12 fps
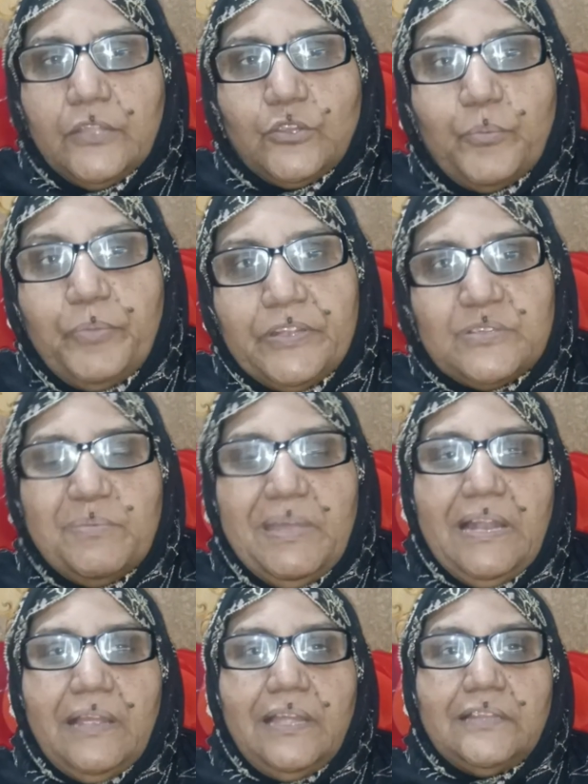तो फिर से
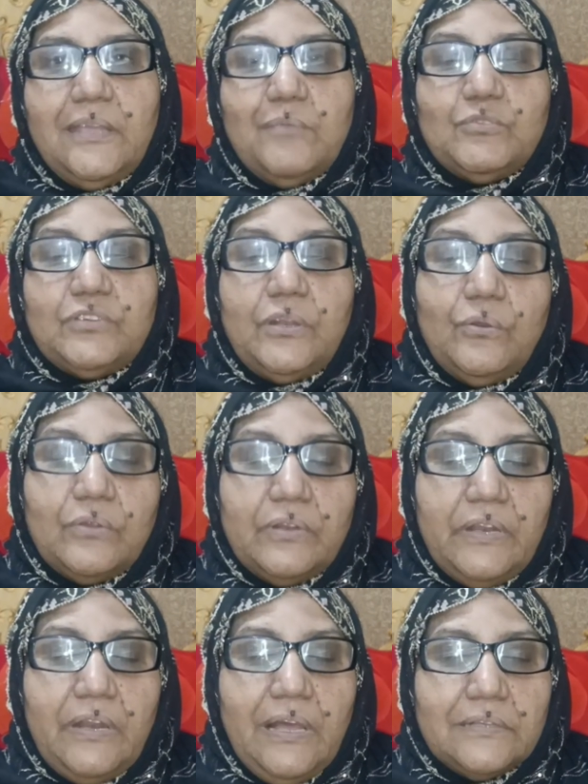मेरा कहती है मुझे लोग
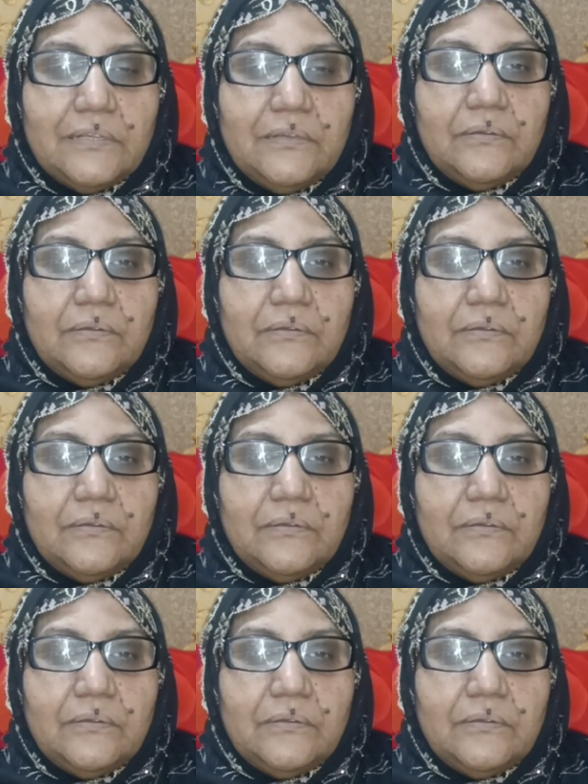नाराज